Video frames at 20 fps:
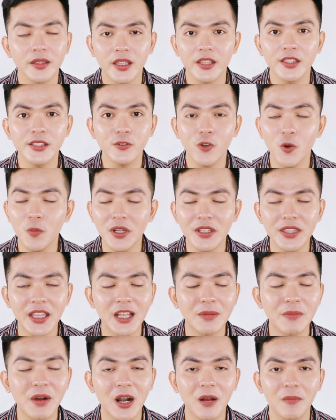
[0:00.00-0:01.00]
na-discover
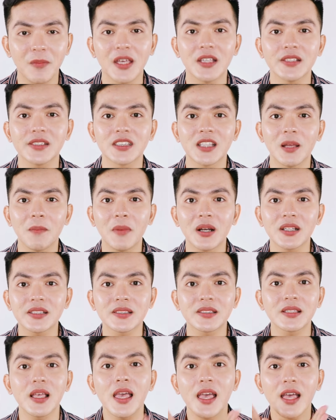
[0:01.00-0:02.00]
nila mga best na
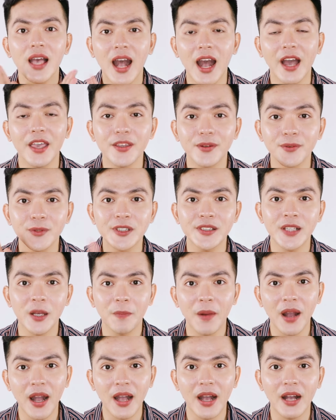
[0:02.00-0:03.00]
mas higher risk
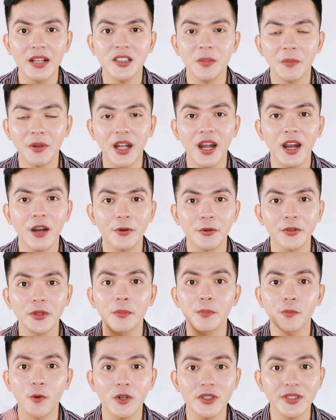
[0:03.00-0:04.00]
ka pa nga sa pagkakaroon
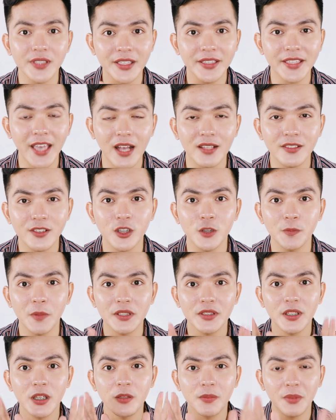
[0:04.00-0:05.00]
ng prostate cancer
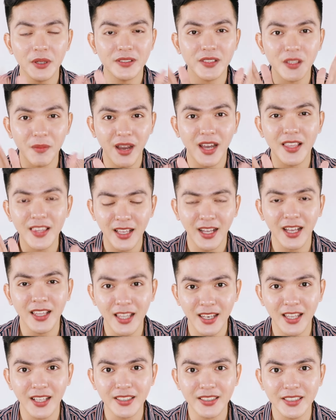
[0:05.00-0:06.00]
especially pag sa mga
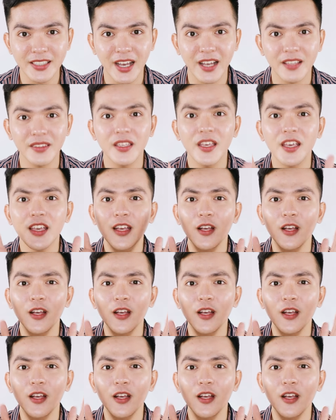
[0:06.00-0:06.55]
kalalakihan